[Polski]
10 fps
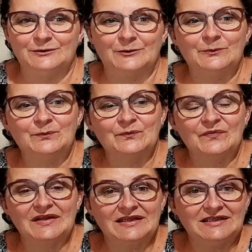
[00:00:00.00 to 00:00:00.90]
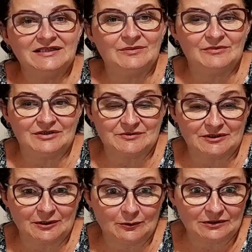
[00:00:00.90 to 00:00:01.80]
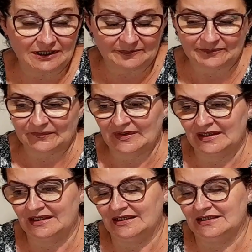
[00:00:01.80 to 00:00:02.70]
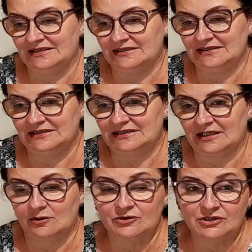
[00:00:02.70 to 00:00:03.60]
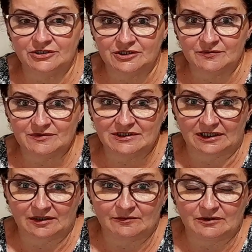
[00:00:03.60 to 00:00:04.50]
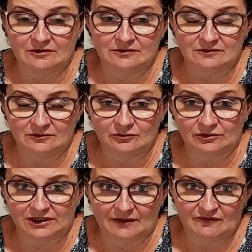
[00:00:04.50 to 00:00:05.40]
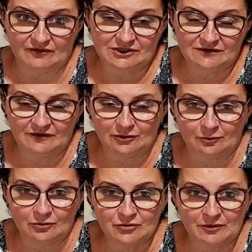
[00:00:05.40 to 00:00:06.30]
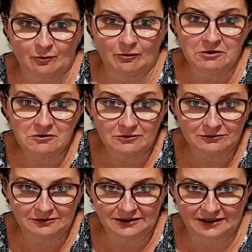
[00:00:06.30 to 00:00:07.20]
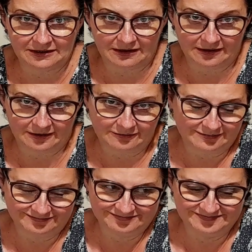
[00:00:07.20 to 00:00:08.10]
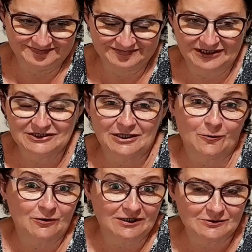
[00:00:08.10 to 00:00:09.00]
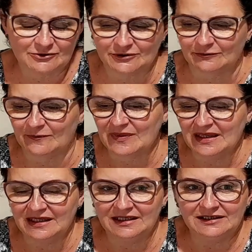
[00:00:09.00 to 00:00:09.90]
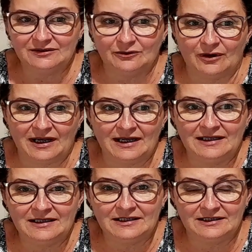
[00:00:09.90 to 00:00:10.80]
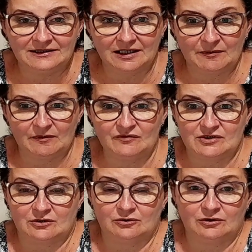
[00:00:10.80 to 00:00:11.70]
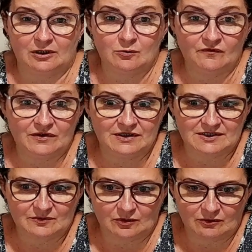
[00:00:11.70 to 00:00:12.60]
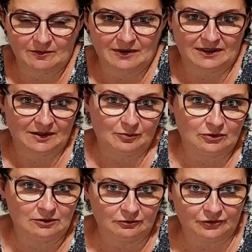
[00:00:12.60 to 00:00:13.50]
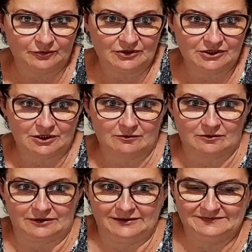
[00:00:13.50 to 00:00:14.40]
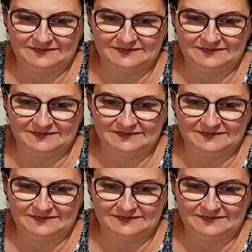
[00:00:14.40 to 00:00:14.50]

No i nie mieliśmy tego tam. I tak chodziliśmy z takimi kurtkami. Właściwie to mąż miał moją kurtkę, a ja jego. Tak się akurat złożyło. No, ale jednak mimo wszystko, no na głowie nie zmokłam, ale po tyłku mi ciekło, nie?